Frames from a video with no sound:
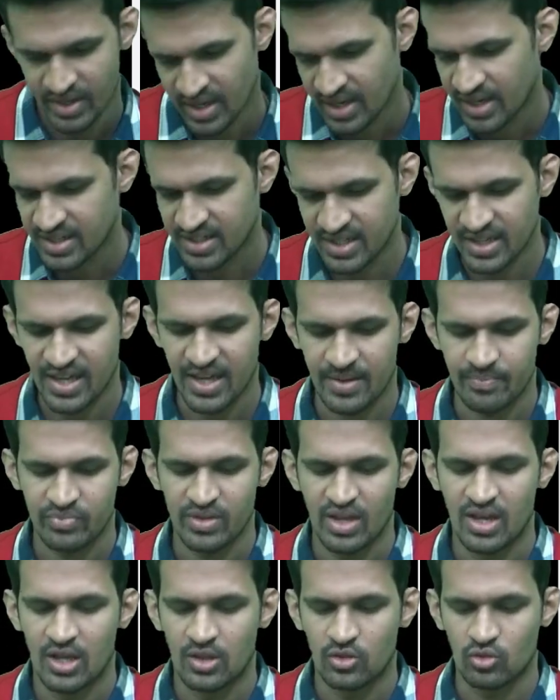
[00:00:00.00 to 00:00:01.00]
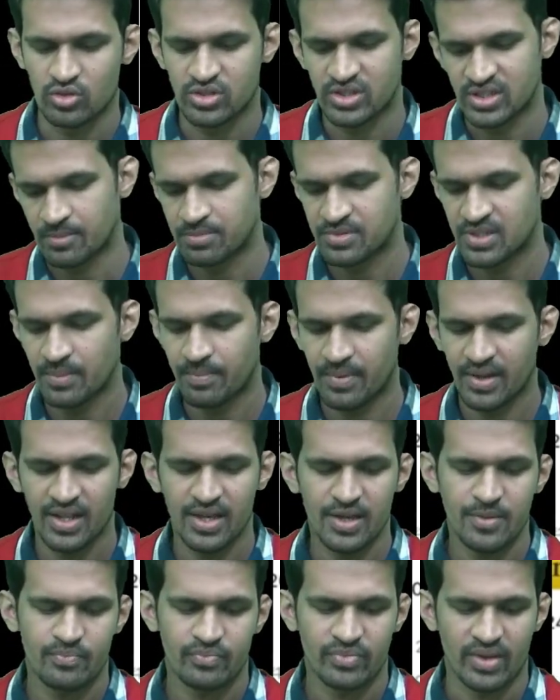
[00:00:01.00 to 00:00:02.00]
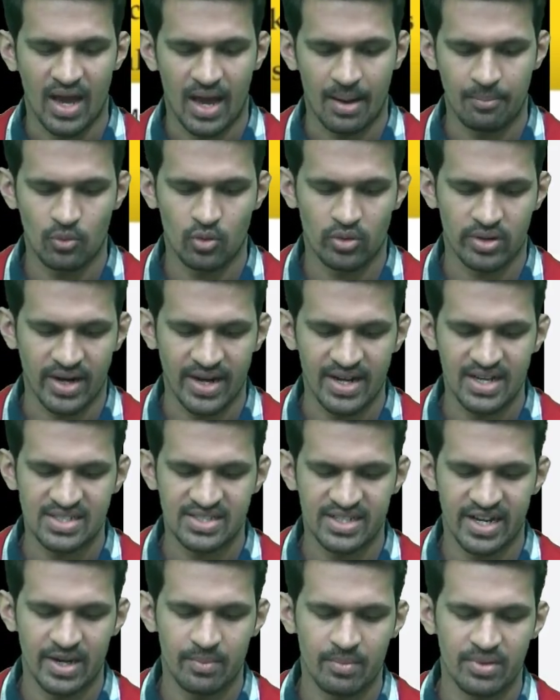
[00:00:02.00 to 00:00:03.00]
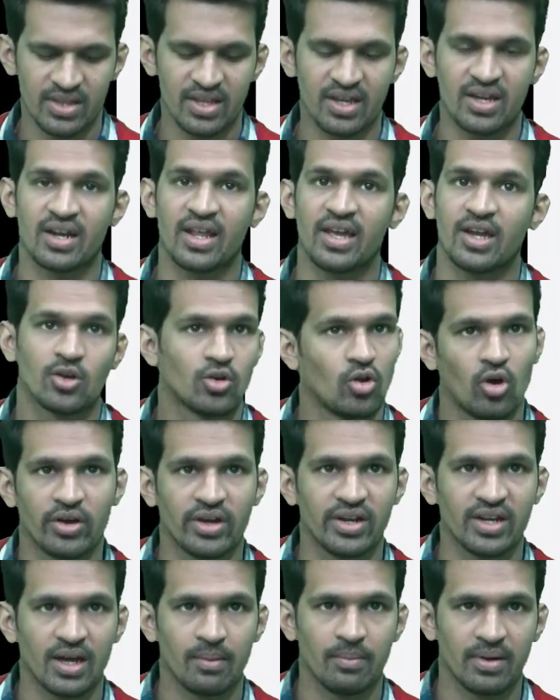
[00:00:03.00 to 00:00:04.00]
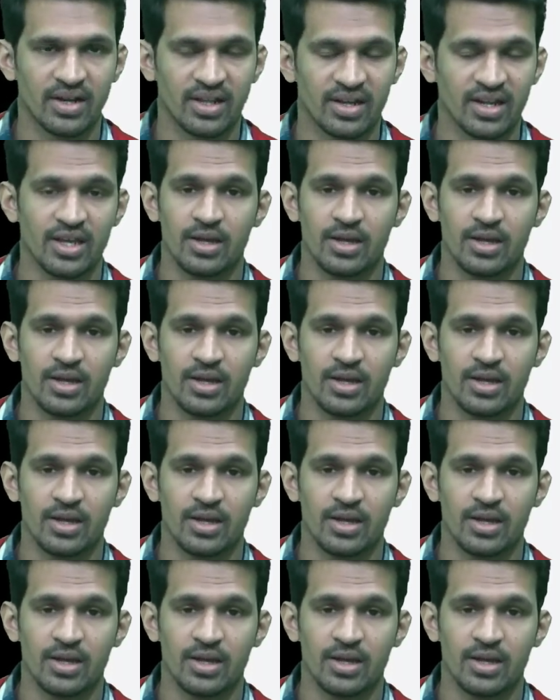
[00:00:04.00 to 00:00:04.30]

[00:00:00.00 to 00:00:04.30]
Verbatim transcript: ठीक है तो सबसे पहले आपको राइट साइड में दिख रहा है एक लॉगिन का बटन है